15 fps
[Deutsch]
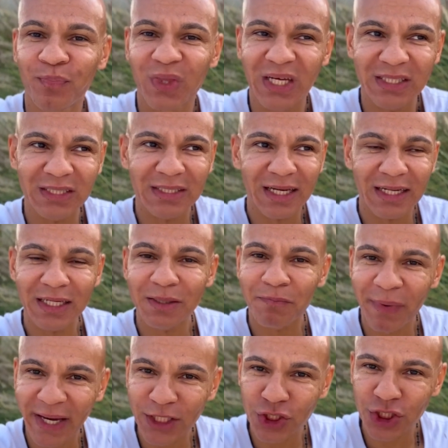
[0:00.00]
Das ist ja nicht
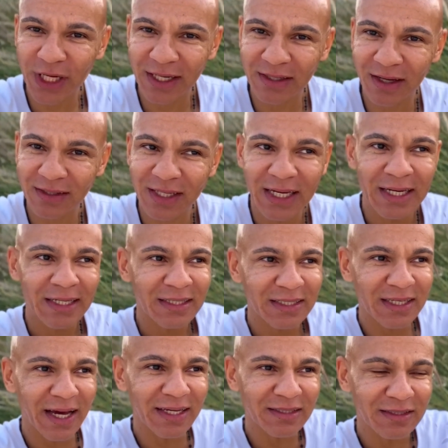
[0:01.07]
mein Standard.
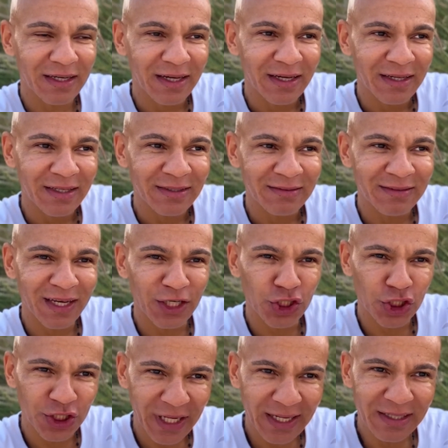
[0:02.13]
Das heißt, der
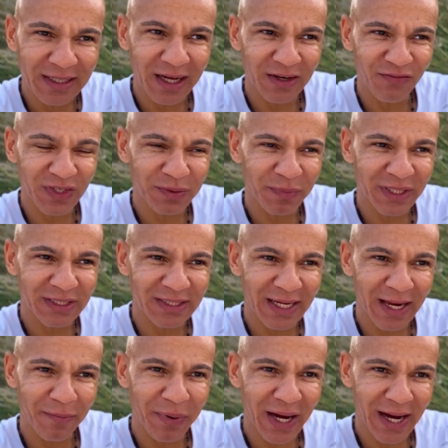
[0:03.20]
Standard, was man
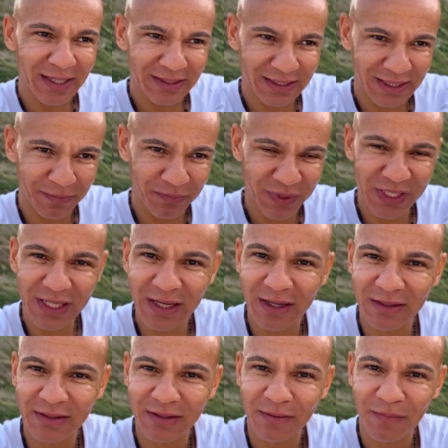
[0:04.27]
selber akzeptiert,